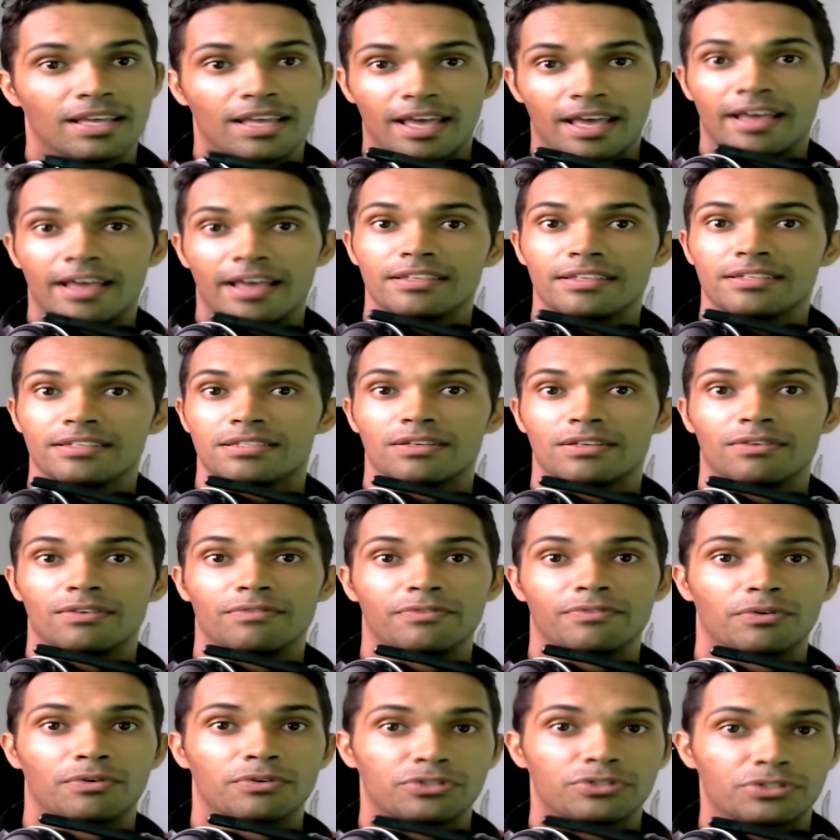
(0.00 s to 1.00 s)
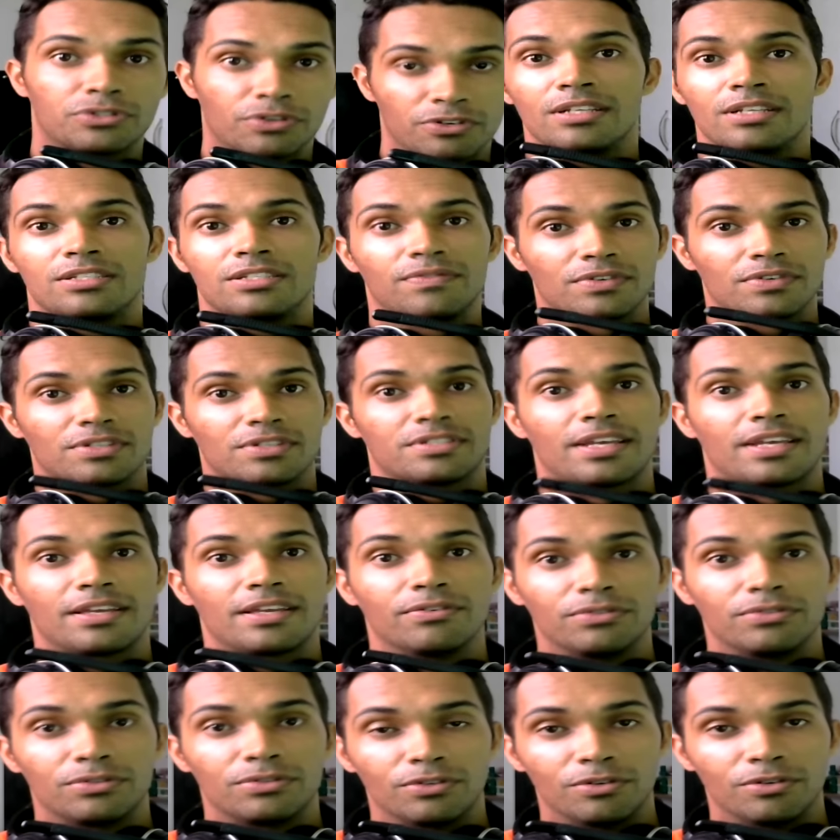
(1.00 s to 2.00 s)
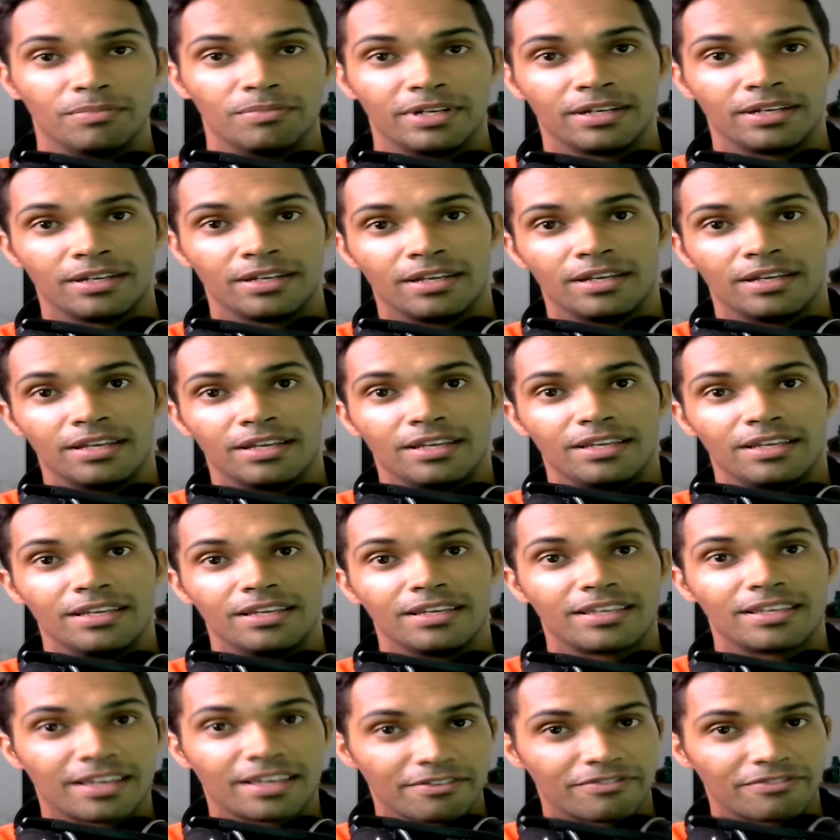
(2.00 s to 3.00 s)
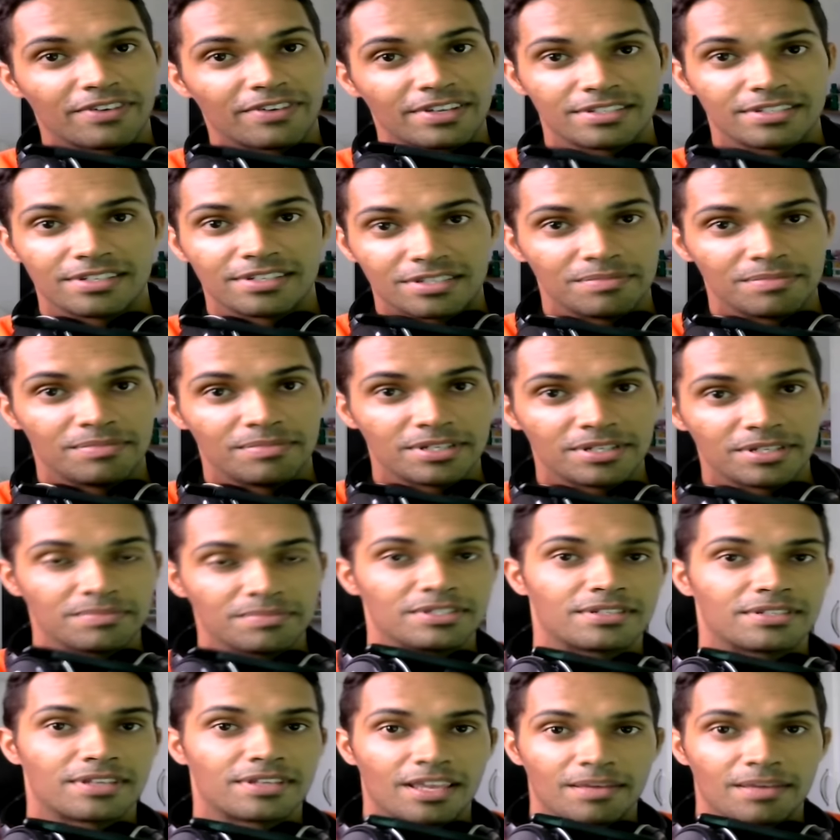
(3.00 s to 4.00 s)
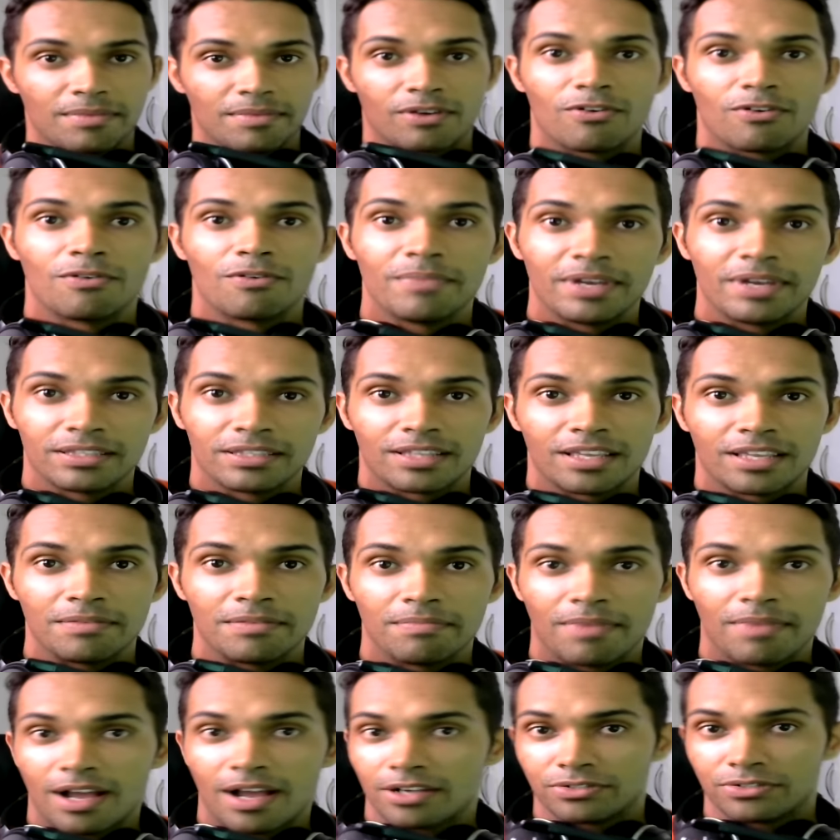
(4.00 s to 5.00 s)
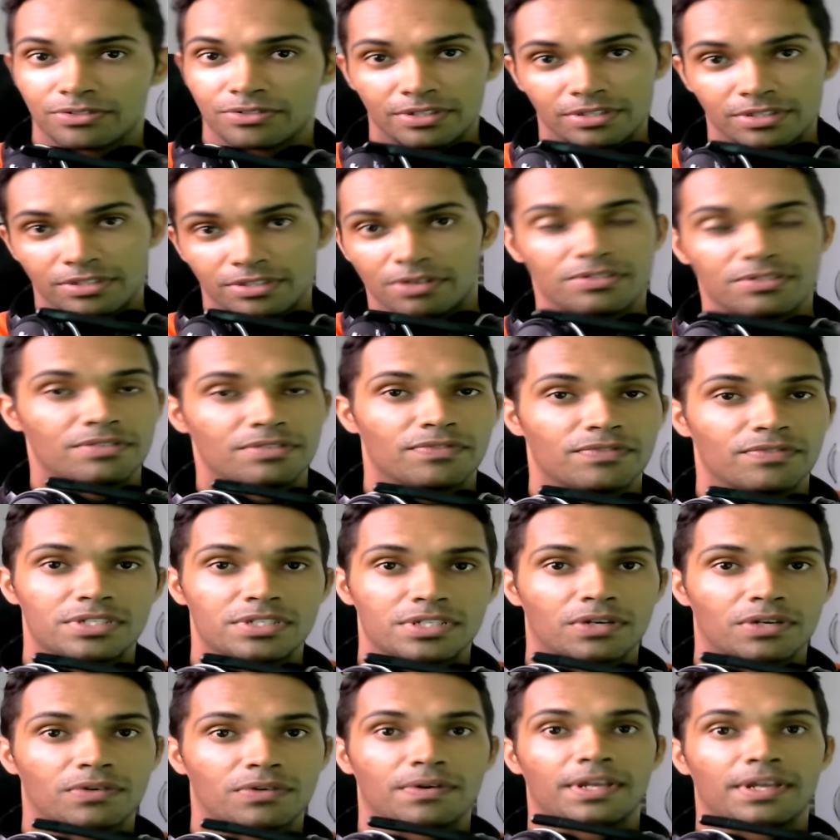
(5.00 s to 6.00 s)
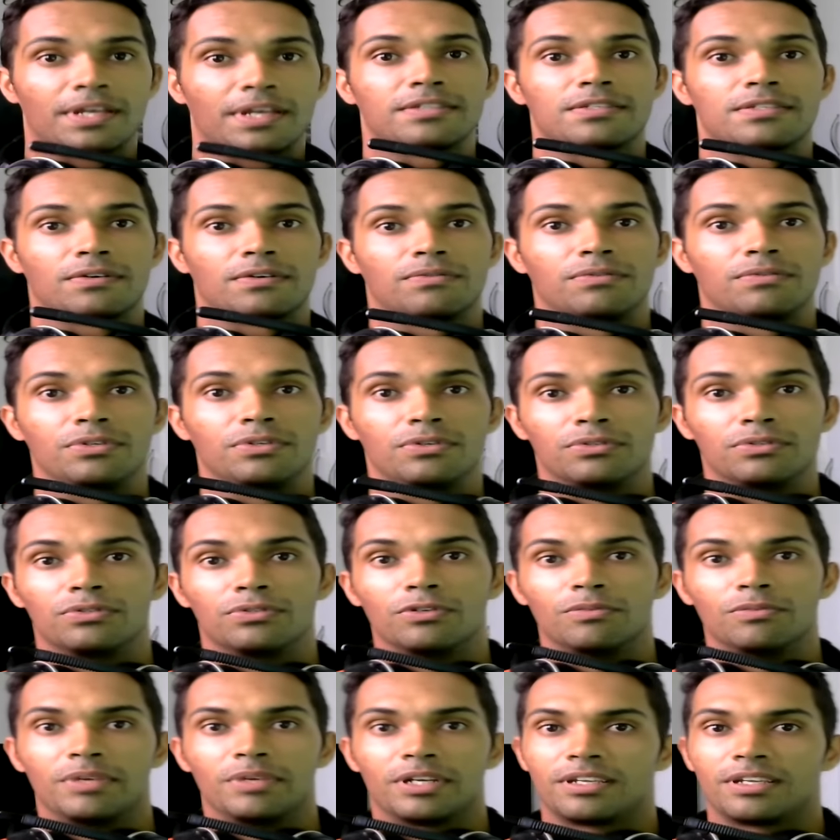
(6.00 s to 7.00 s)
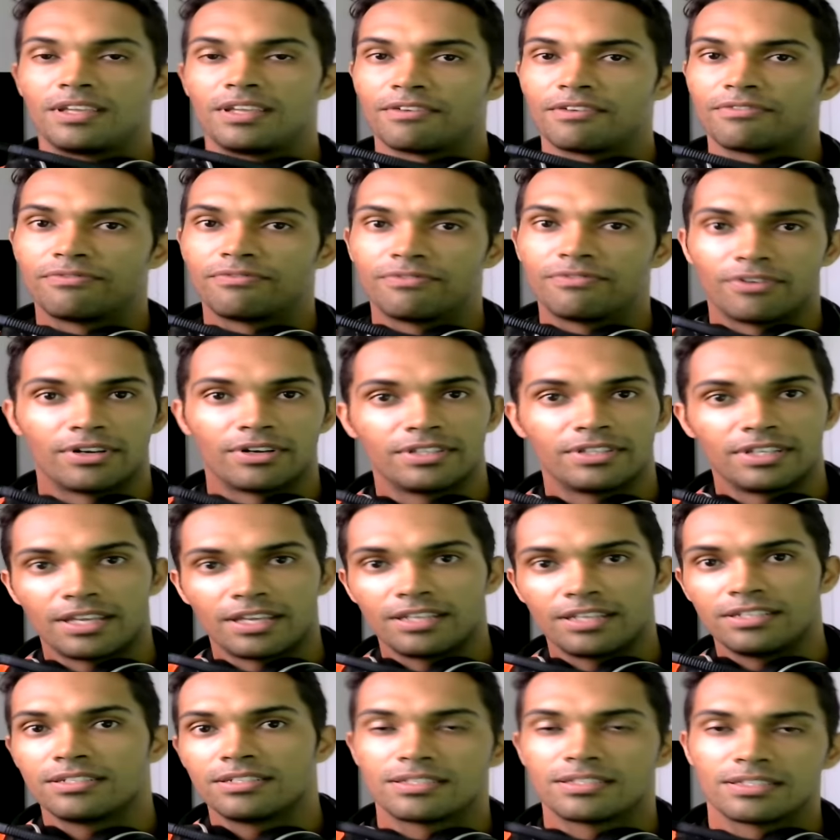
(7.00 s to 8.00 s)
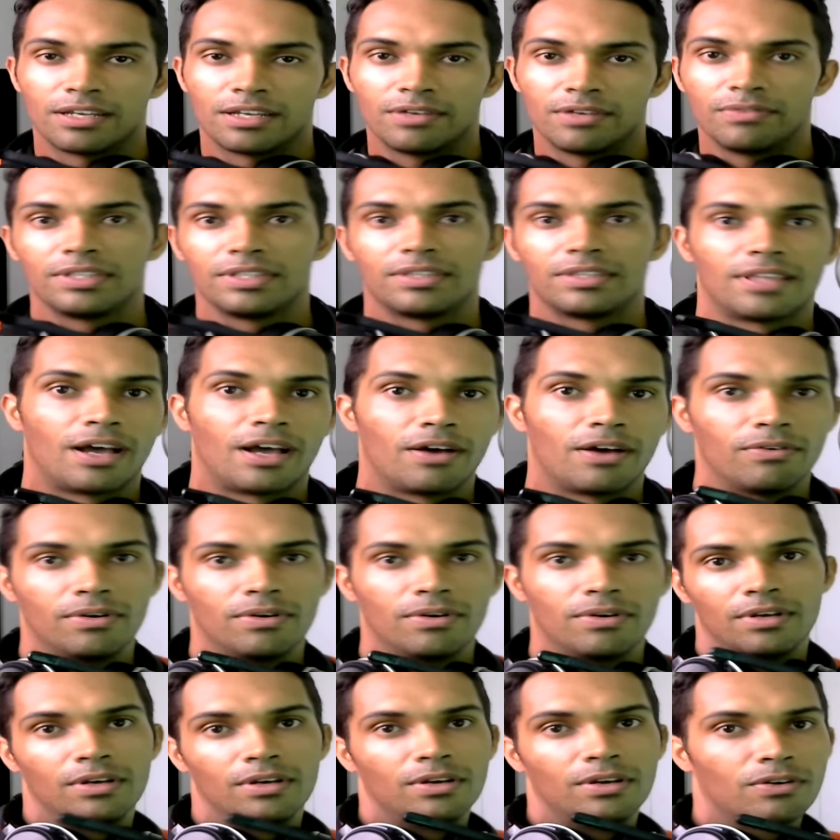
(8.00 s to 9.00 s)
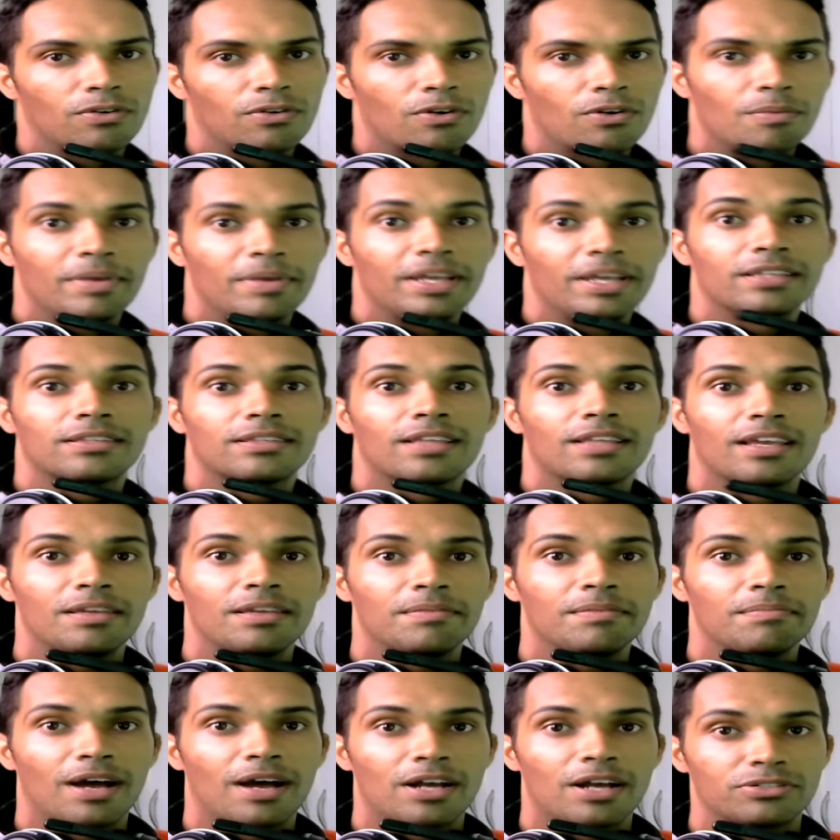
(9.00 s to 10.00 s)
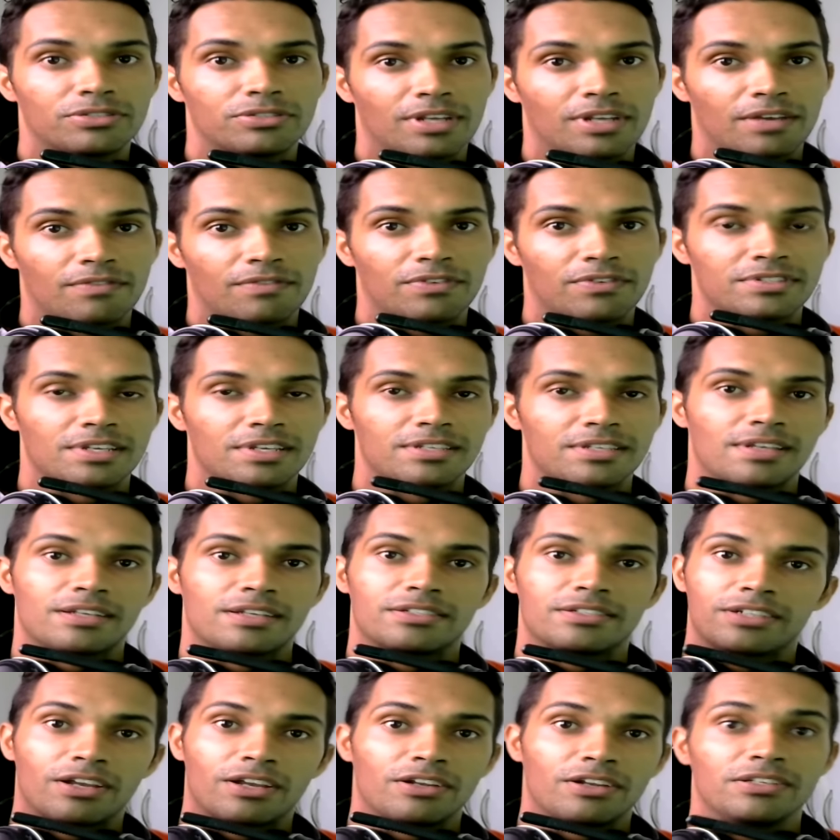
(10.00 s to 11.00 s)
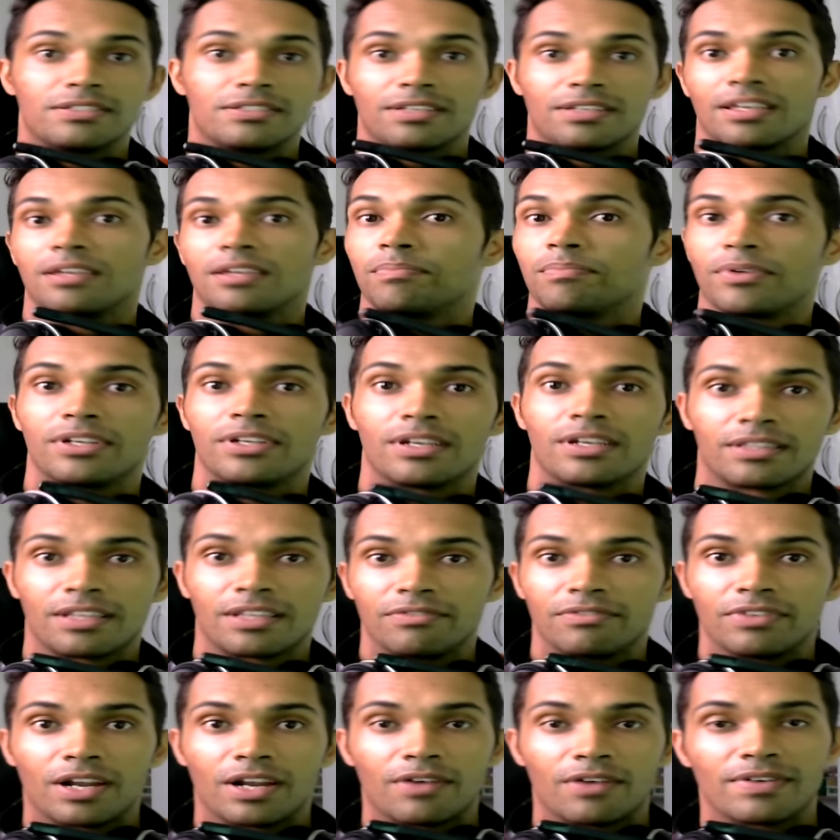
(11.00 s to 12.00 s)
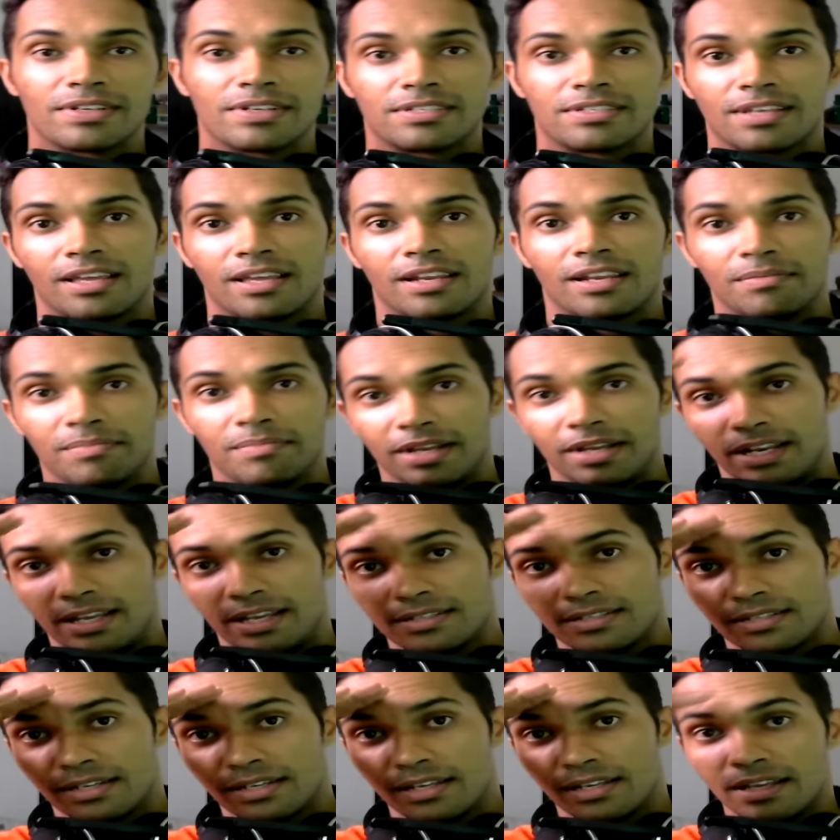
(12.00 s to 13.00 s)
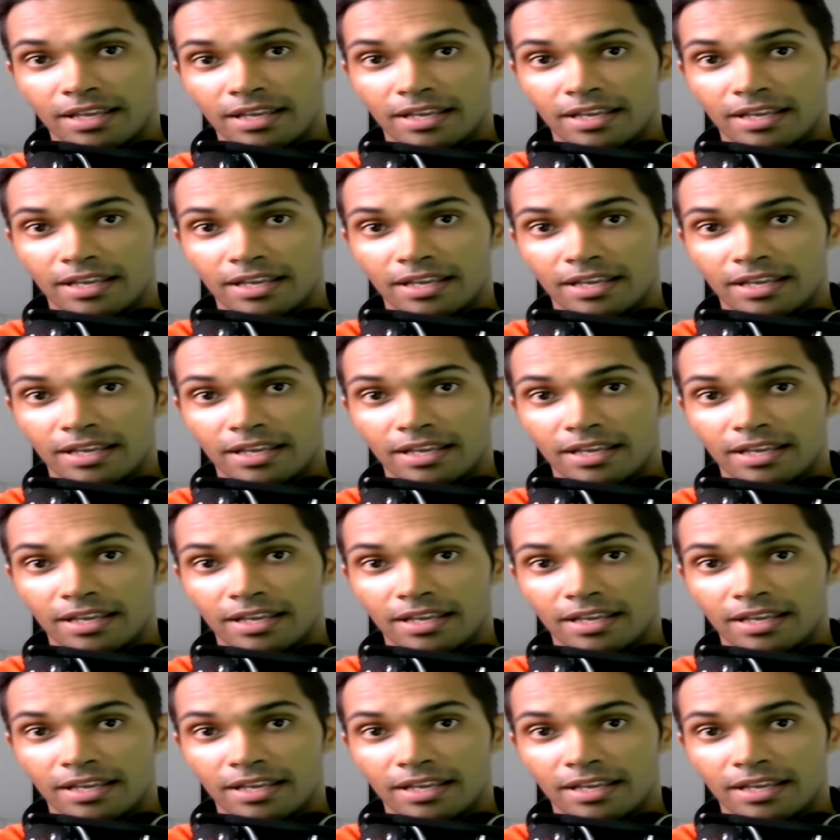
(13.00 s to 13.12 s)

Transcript: A edição ficou show. E se você é youtuber e quer fazer esse mesmo esquema, comenta aí embaixo. Então, se você conhece algum youtuber que é foda em edição e tal, comenta aí embaixo o que, é que vocês acharam. Isso aqui pode até virar uma série, beleza?